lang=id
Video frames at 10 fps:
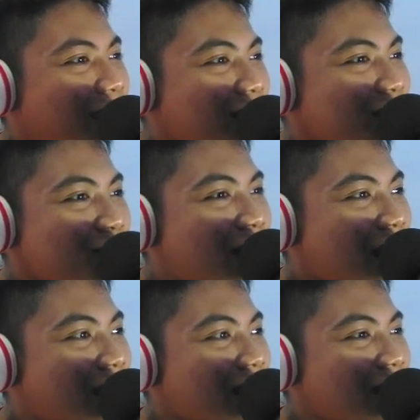Yang
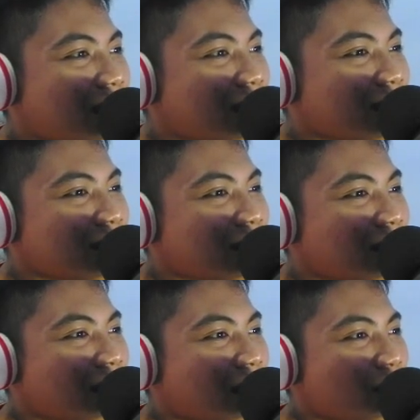kedua,
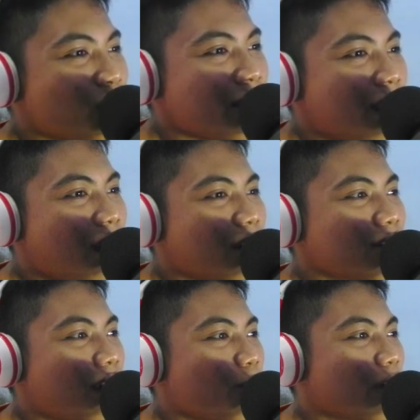what
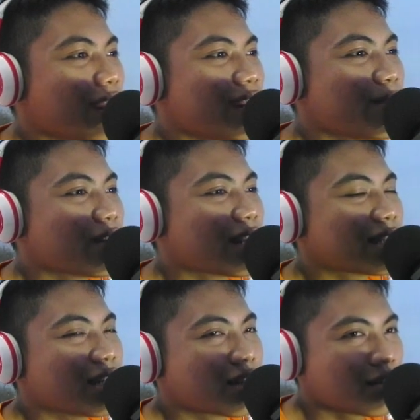are our enemy
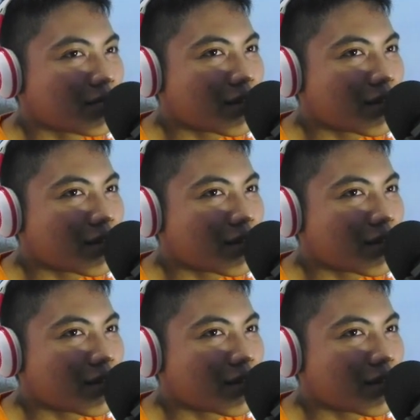gonna think?